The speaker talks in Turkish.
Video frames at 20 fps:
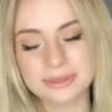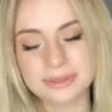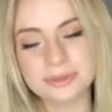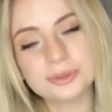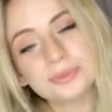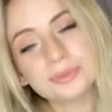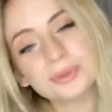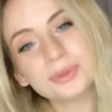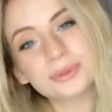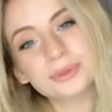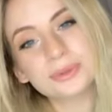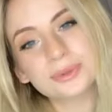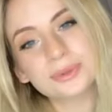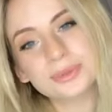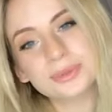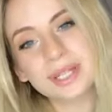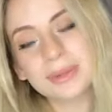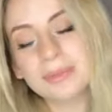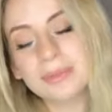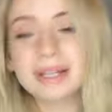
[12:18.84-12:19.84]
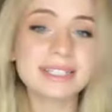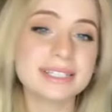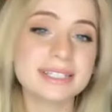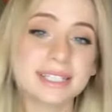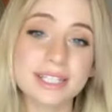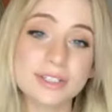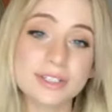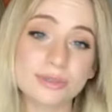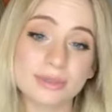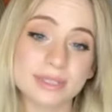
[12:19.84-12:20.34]
Kurban olurum sana. Ben de
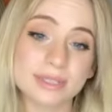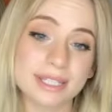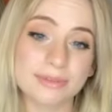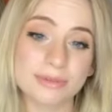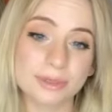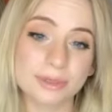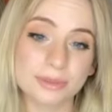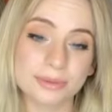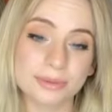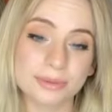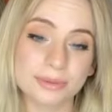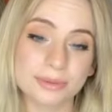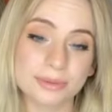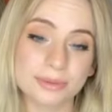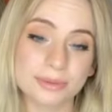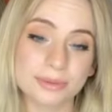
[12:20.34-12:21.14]
seni çok seviyorum.